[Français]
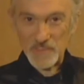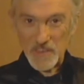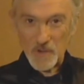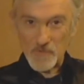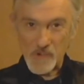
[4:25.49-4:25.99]

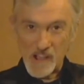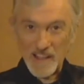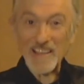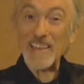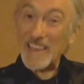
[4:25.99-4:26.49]
dis au
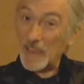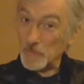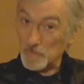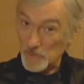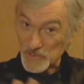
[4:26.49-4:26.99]
revoir et à
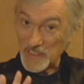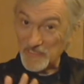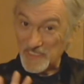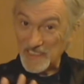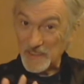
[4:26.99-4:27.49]
une prochaine
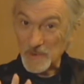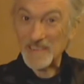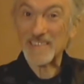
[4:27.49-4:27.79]
vidéo.